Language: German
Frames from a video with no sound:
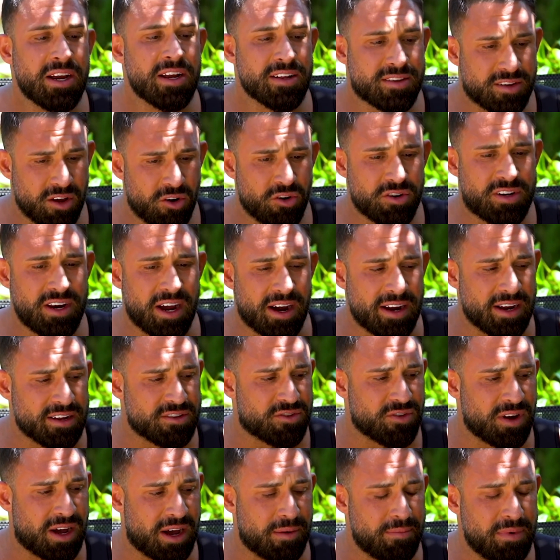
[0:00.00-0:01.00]
Jetzt auch die Eier zu
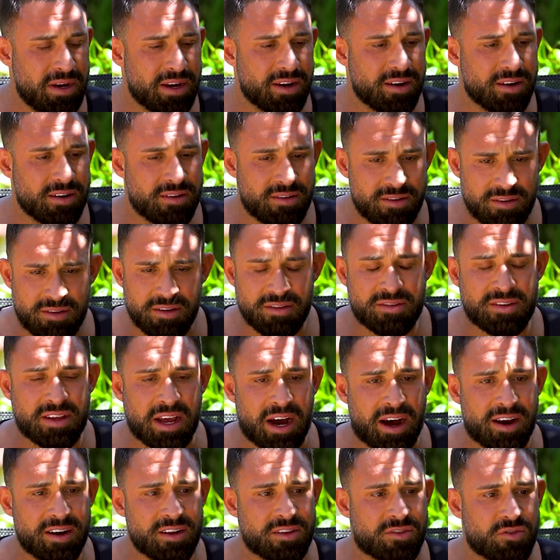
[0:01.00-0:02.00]
haben, hier das
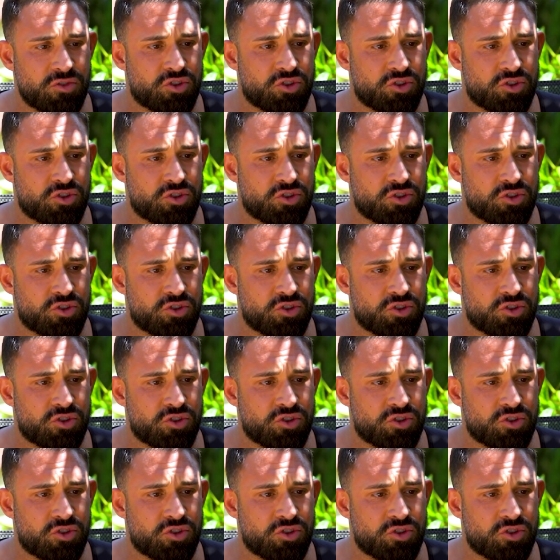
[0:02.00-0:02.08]
gerade zu